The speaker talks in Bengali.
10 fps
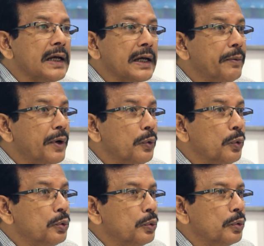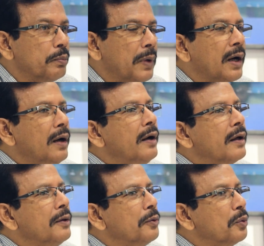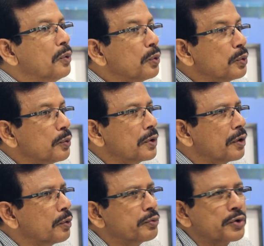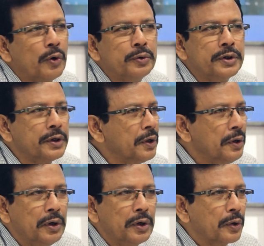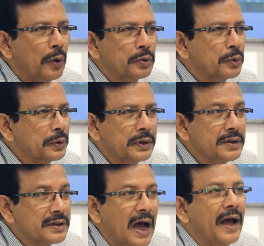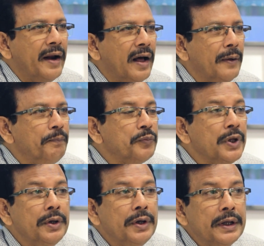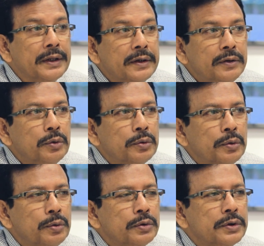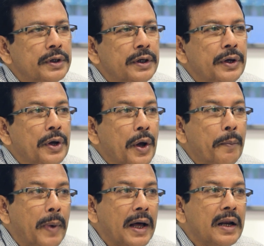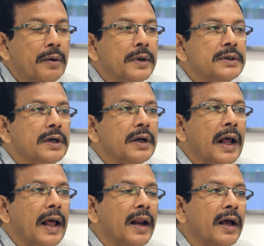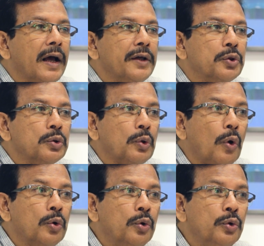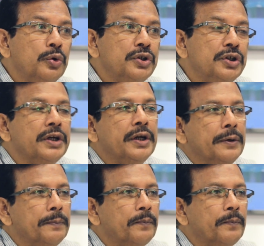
কাছে একেবারে নতুন বাঙালিরা কিন্তু নতুনকে খুব সহজে গ্রহণ করতে চায় না দ্বিতীয়ত হচ্ছে বাংলা বাজার এলাকায় তখন যে